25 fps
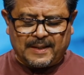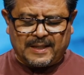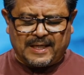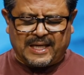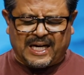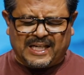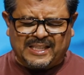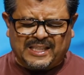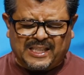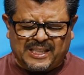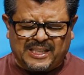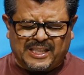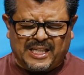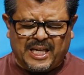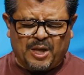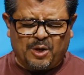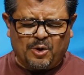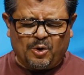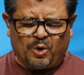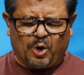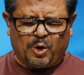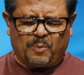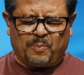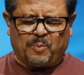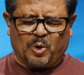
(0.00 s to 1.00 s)
Gracias,
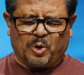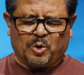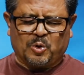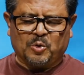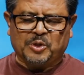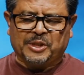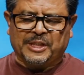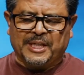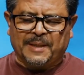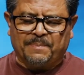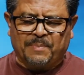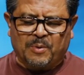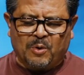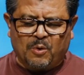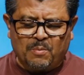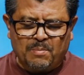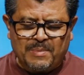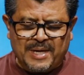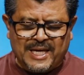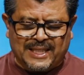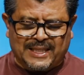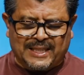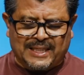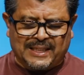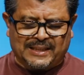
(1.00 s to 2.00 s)
Señor, porque usted
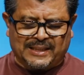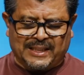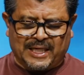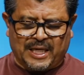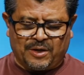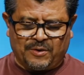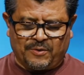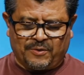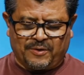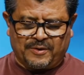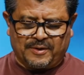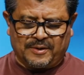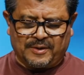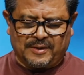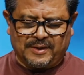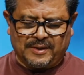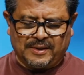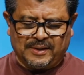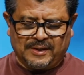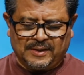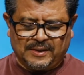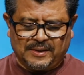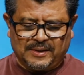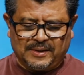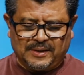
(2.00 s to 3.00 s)
promete, Señor,
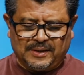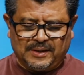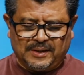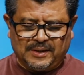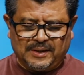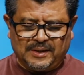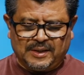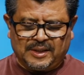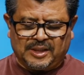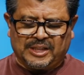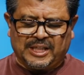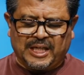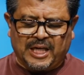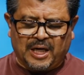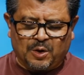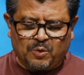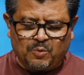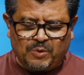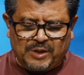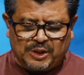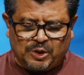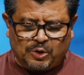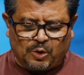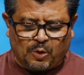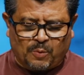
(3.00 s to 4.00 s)
ser
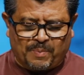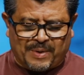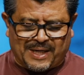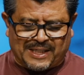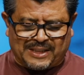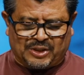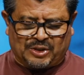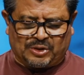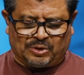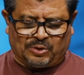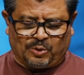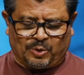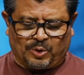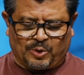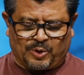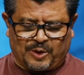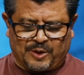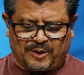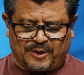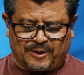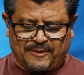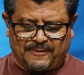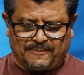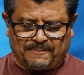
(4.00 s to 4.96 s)
nuestro pastor.